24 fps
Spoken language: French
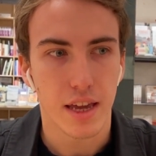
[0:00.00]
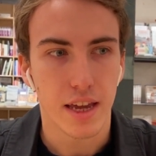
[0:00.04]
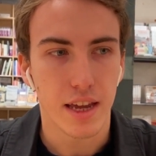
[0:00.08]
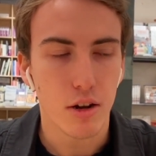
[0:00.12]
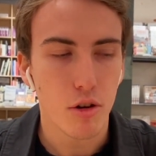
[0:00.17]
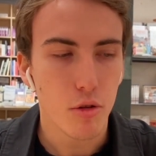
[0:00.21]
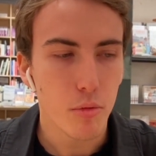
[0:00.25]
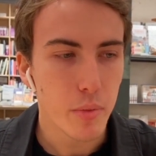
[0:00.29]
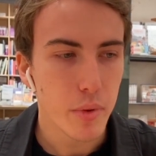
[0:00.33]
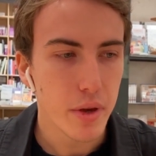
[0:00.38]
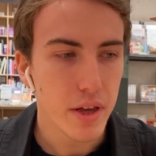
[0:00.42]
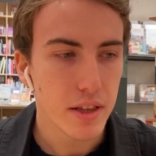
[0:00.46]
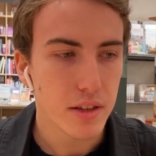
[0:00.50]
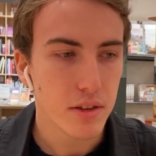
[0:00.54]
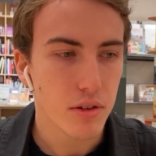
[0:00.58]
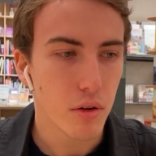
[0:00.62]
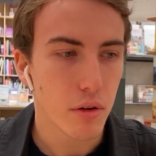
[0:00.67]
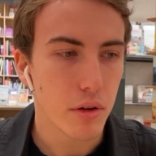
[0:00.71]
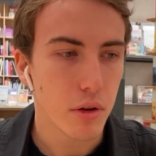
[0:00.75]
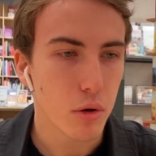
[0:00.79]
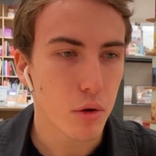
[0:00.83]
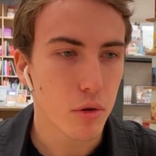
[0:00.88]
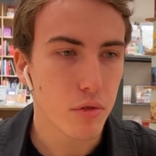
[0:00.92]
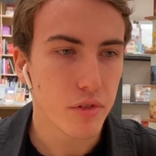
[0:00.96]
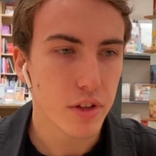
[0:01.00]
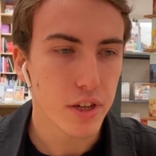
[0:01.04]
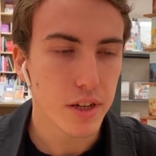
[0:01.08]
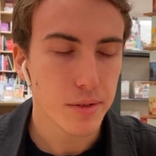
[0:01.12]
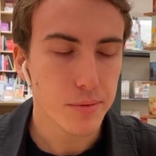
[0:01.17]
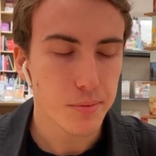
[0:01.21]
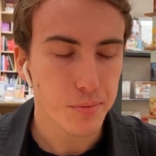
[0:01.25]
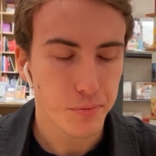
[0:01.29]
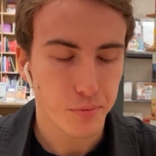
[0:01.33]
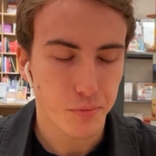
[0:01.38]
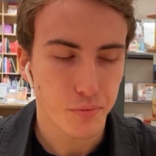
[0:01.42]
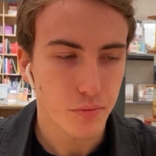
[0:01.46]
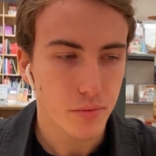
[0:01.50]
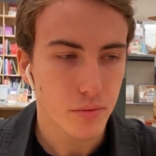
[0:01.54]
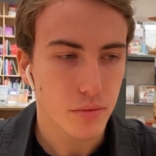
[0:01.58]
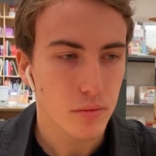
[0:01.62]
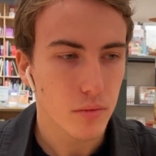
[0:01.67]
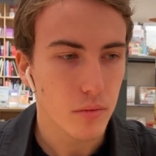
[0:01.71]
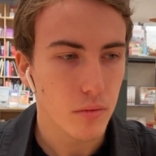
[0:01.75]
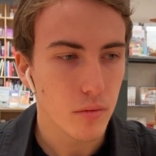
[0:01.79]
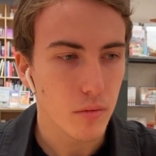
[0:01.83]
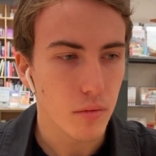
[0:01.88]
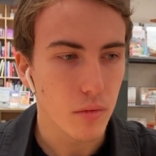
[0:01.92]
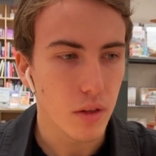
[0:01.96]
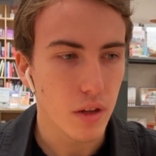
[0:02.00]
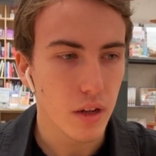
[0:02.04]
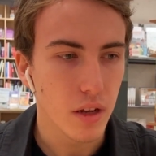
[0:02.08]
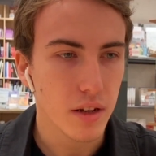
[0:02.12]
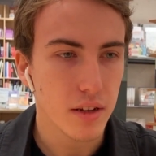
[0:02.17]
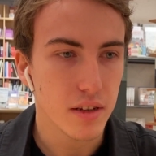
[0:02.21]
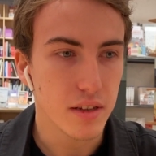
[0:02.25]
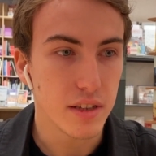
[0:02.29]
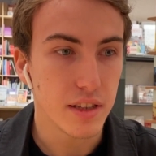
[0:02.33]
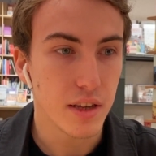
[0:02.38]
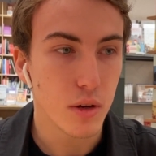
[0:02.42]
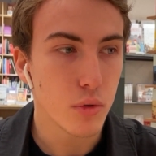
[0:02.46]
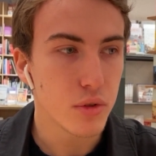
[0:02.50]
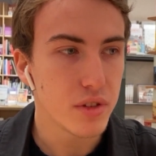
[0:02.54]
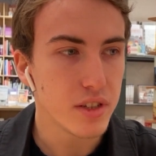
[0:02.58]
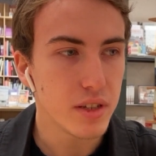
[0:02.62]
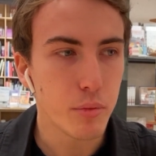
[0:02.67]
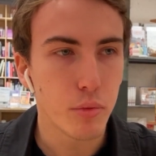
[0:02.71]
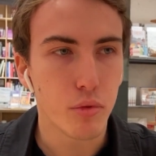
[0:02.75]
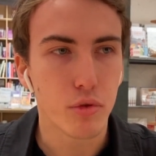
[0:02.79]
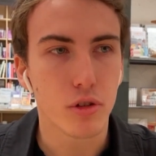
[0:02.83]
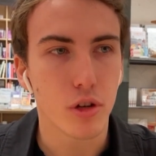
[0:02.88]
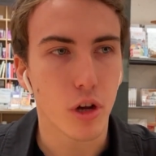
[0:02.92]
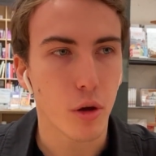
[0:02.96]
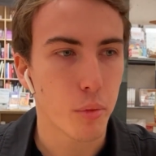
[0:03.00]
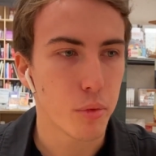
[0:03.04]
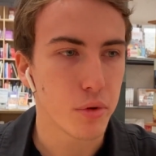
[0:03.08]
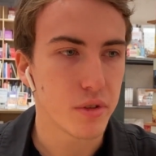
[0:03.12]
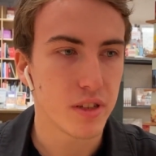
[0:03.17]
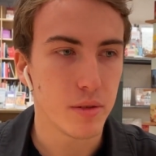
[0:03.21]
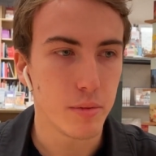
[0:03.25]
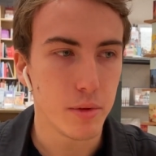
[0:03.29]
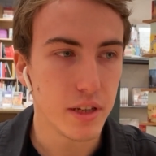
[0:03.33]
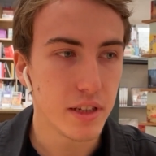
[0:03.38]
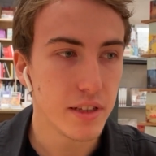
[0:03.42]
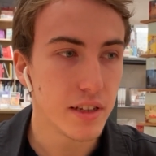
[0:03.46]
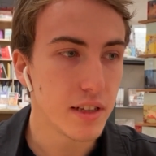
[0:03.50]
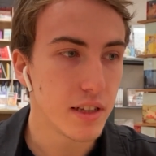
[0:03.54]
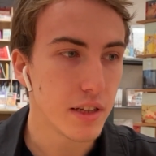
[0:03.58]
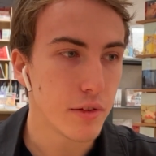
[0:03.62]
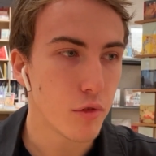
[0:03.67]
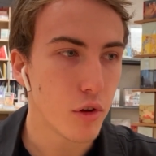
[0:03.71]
Et le PN, quand il revient, il y a aussi plusieurs possibilités.